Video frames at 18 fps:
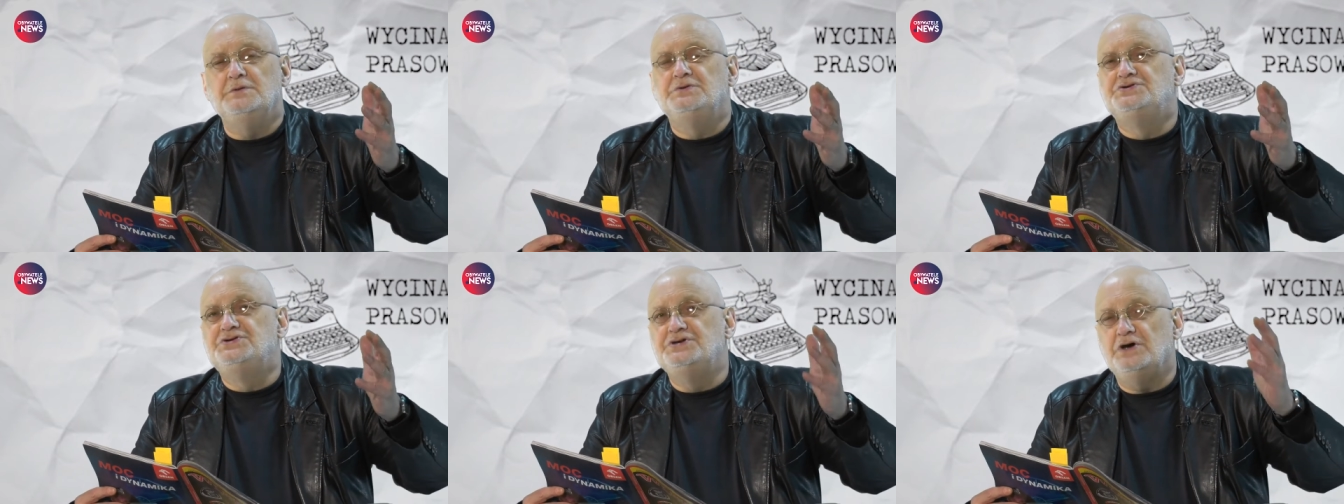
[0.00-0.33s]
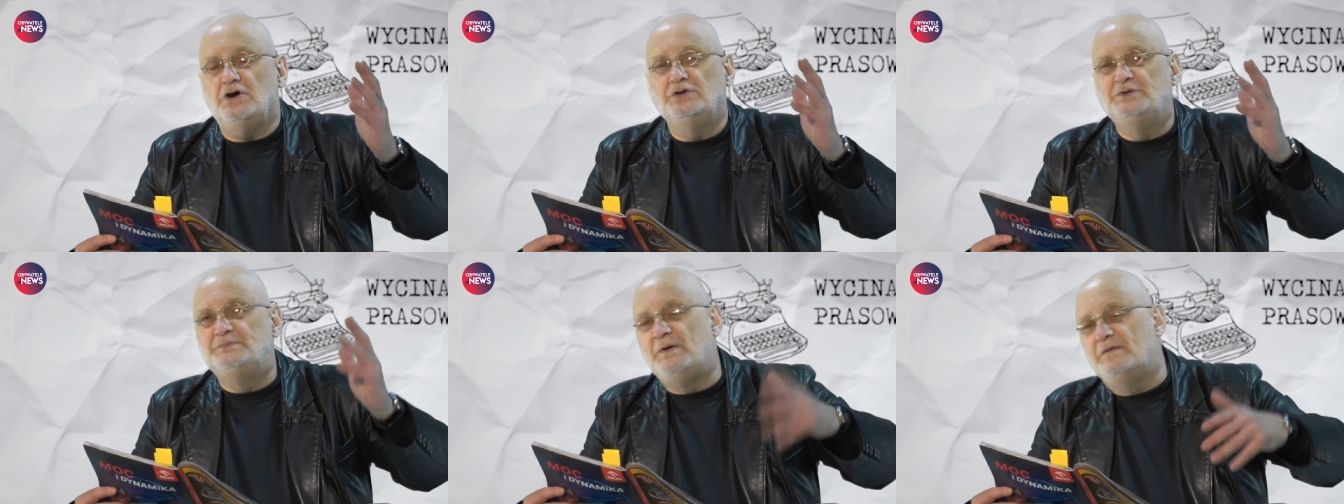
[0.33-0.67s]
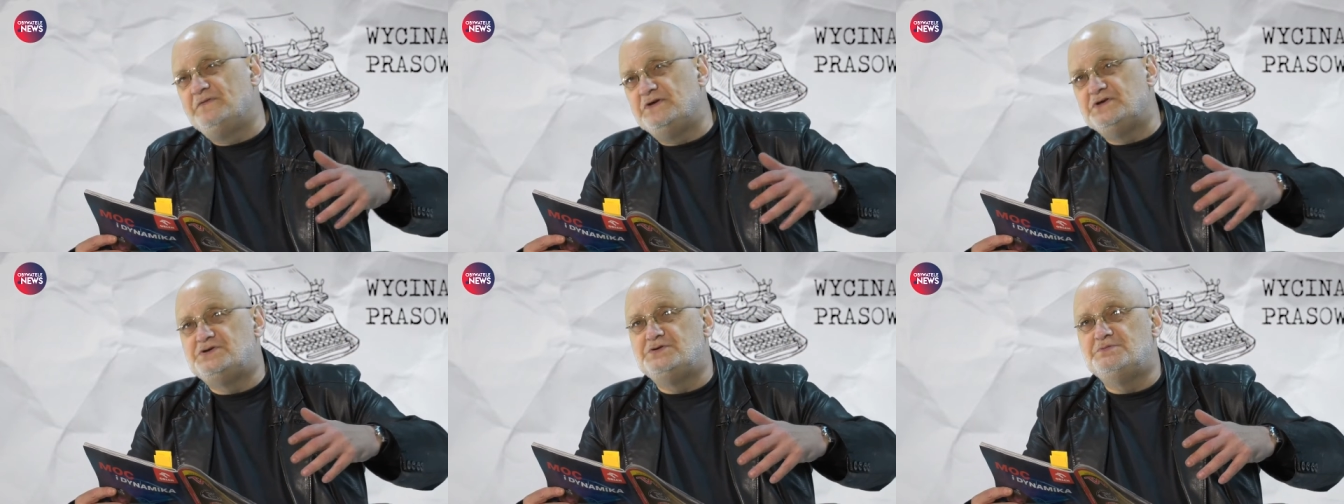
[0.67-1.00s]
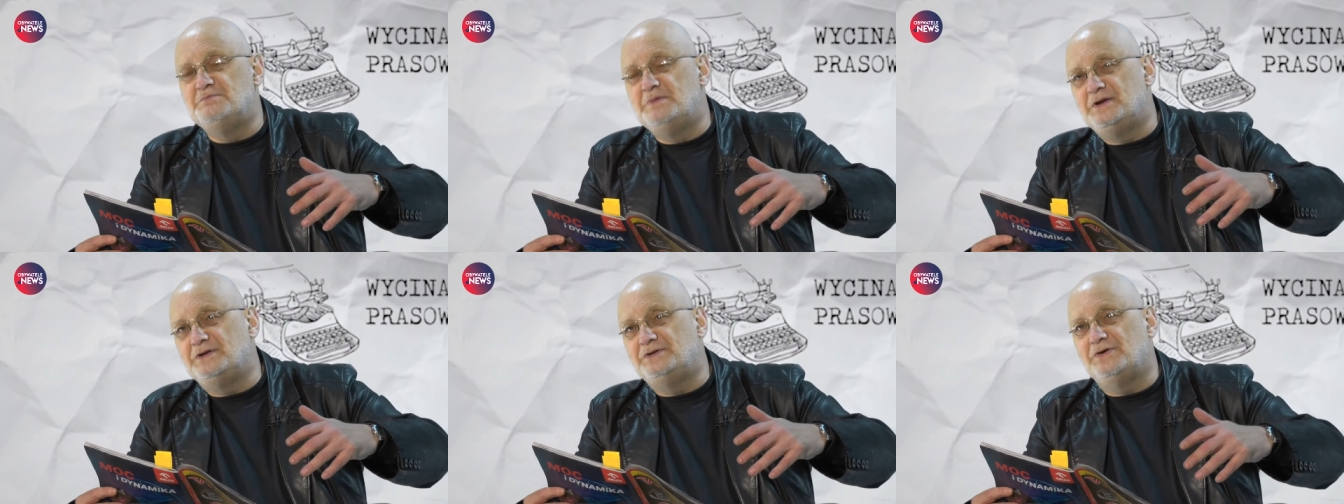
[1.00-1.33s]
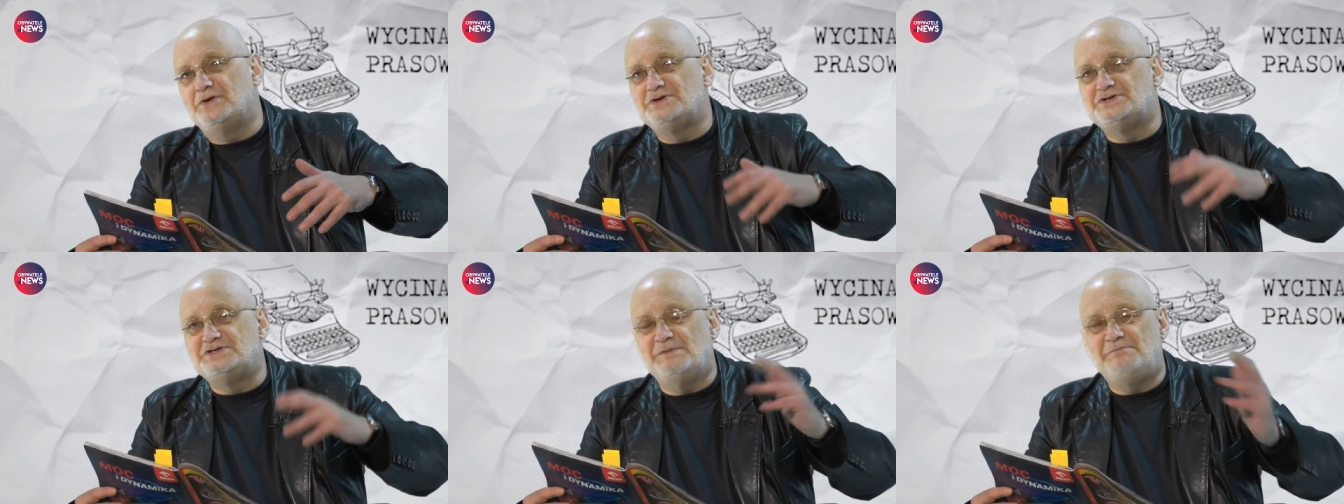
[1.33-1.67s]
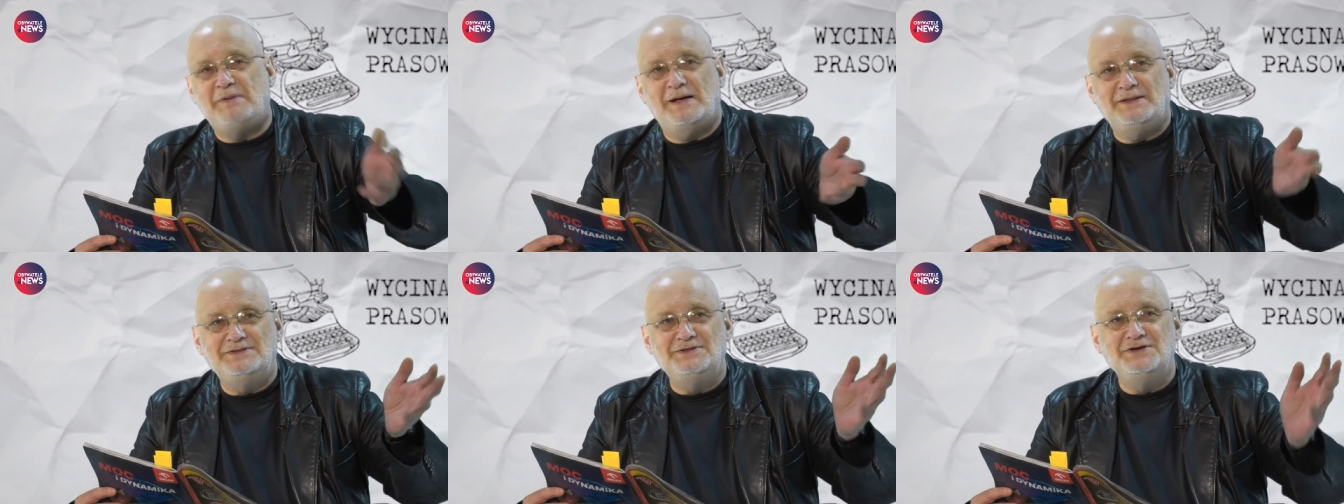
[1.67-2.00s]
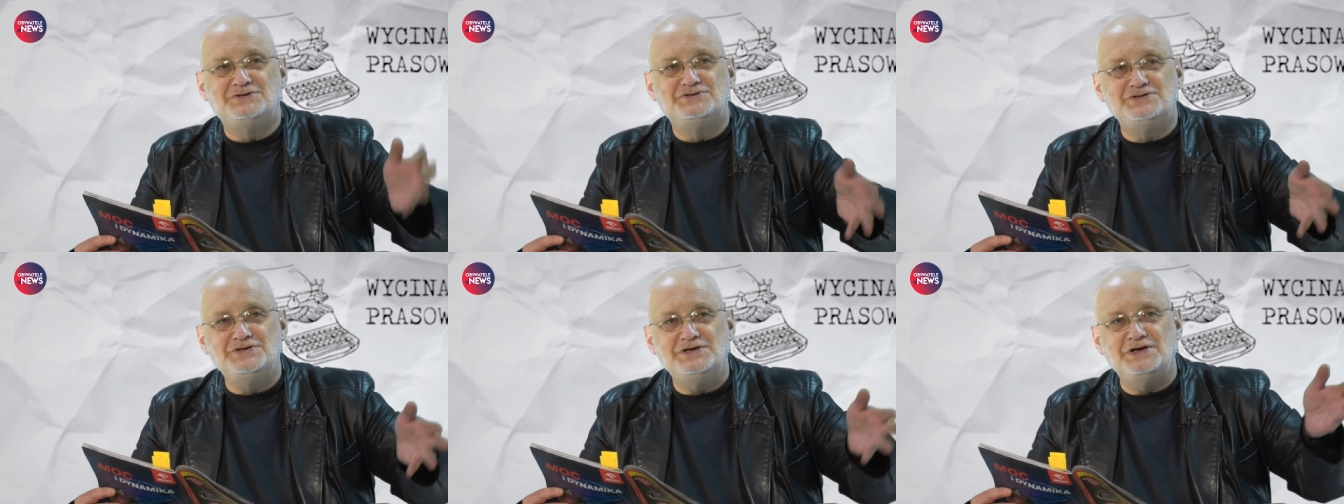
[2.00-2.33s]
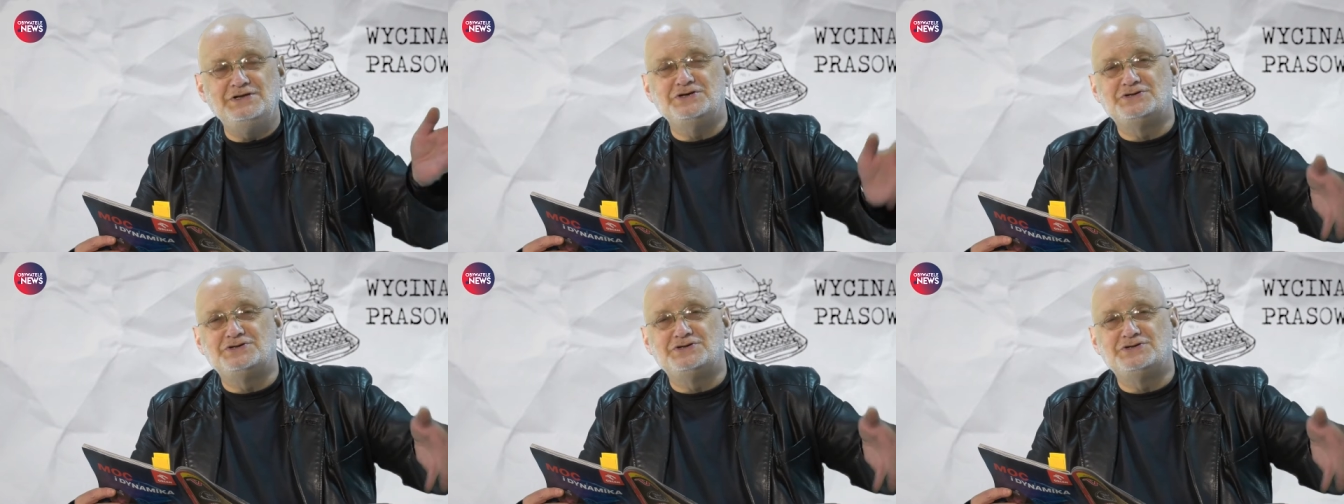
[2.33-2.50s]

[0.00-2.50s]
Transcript: czy odpowiedź merytoryczna padnie, czy nie,